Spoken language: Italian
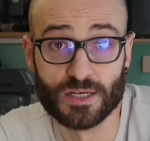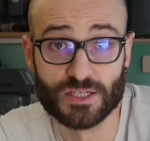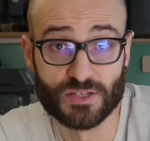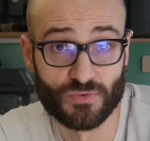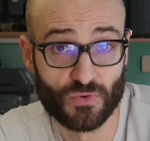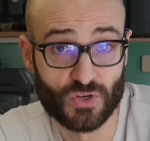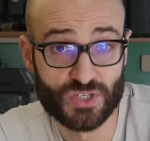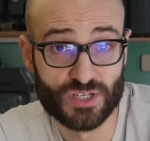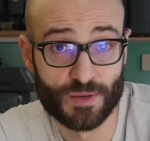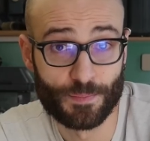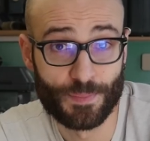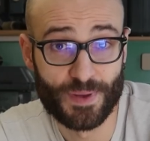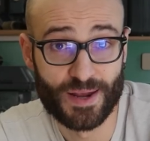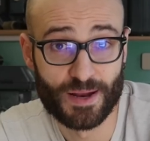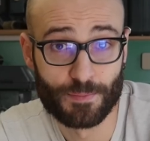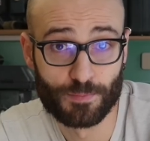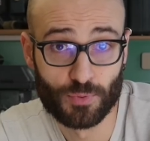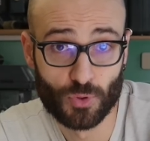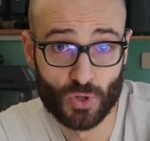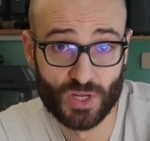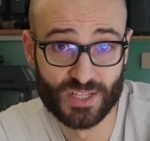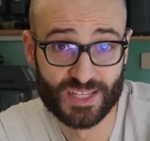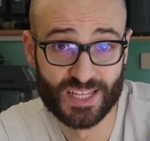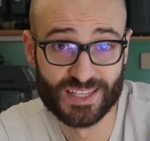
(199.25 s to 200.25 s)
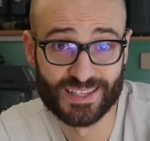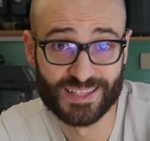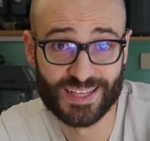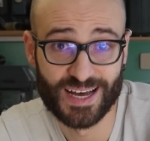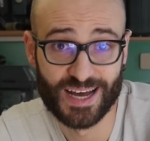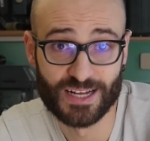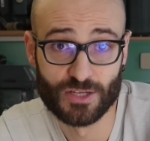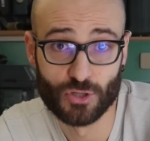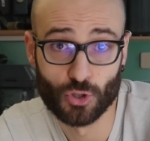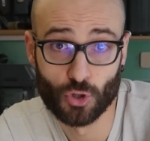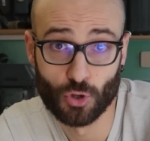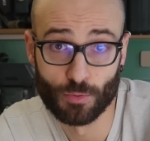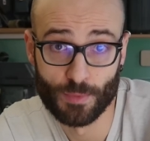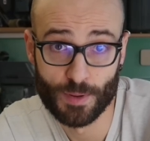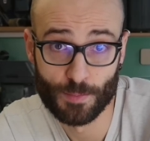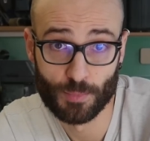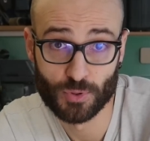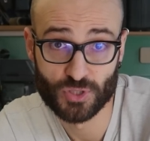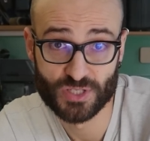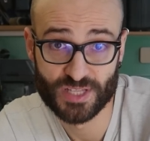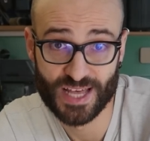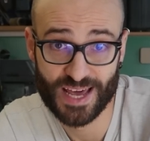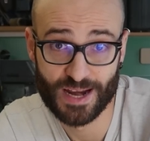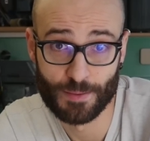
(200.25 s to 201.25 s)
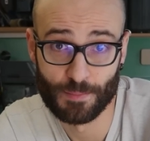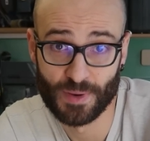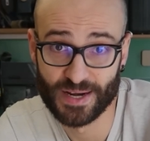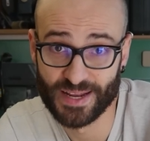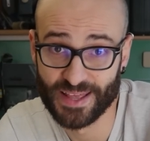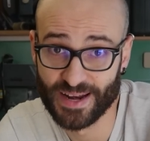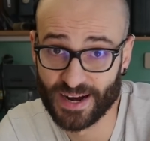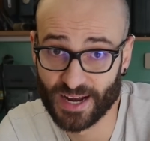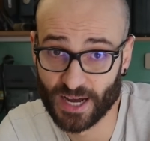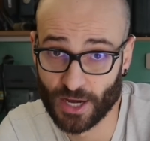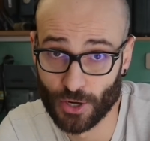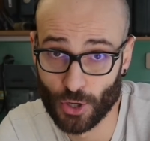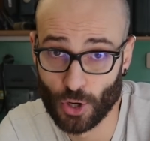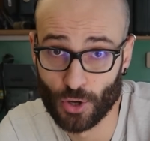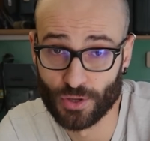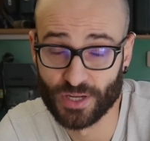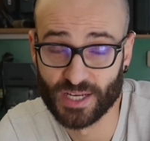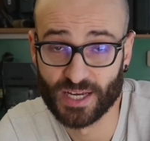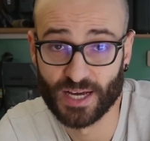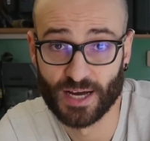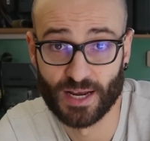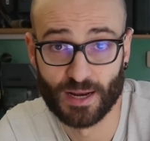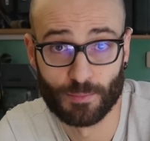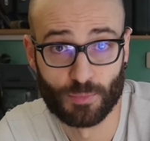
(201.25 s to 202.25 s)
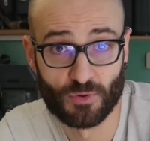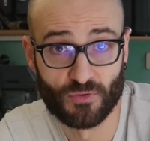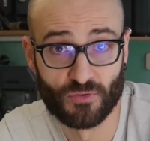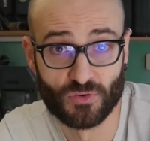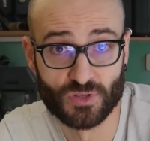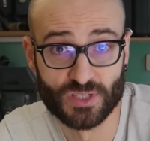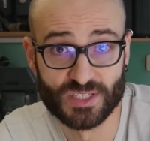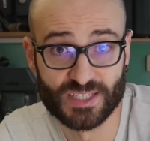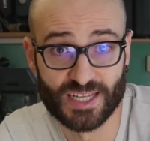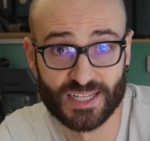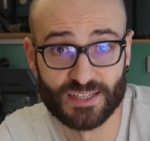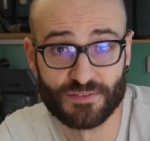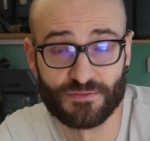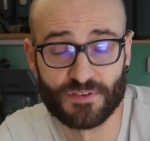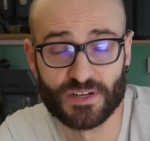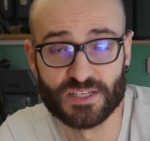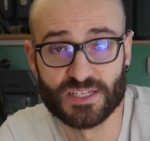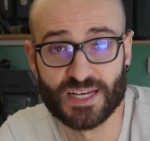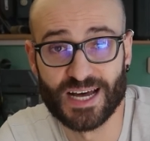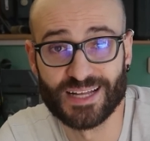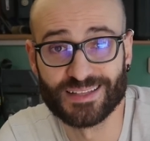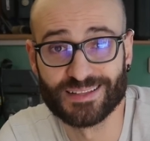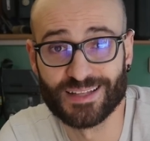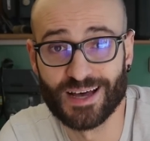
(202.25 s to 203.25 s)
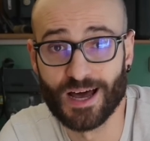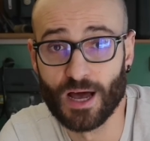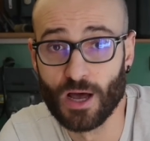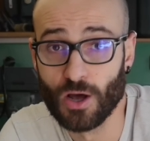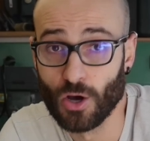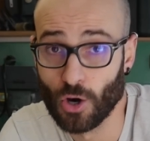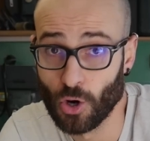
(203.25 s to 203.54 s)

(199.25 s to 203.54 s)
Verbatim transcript: Se vuoi sapere più nel dettaglio come impostare in maniera canonica la profondità di fresata,